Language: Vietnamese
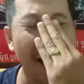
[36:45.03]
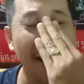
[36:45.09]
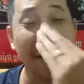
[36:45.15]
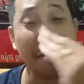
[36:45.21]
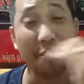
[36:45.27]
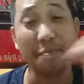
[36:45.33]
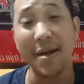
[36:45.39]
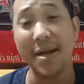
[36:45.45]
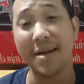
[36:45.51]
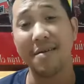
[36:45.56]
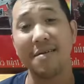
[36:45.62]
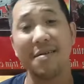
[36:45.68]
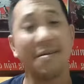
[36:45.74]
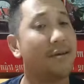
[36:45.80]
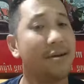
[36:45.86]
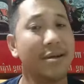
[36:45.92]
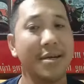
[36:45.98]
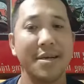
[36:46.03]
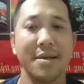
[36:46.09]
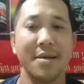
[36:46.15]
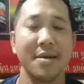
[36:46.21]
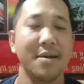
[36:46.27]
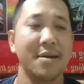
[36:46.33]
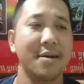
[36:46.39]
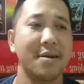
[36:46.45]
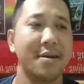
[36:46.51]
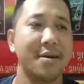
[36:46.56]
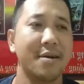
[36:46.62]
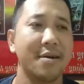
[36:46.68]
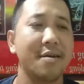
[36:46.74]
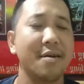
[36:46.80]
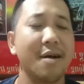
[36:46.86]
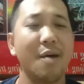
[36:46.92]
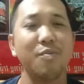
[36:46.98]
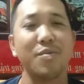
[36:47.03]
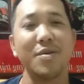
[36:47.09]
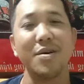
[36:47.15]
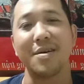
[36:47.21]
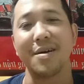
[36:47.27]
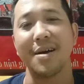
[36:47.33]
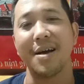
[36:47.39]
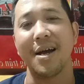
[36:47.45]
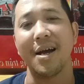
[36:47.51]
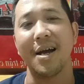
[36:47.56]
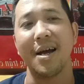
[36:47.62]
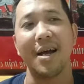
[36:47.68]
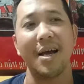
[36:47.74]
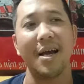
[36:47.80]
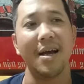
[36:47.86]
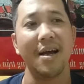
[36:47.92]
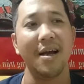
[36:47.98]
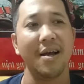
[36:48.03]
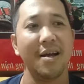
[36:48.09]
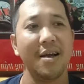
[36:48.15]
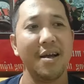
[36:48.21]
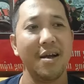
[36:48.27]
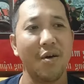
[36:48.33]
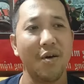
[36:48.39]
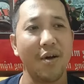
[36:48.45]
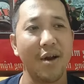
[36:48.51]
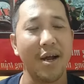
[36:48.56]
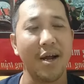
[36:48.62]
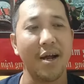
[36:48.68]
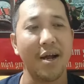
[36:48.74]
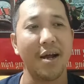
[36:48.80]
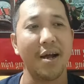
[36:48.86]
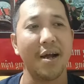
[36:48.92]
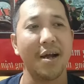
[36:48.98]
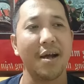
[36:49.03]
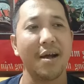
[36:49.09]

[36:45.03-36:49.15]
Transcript: hay không nên nó không được gọi là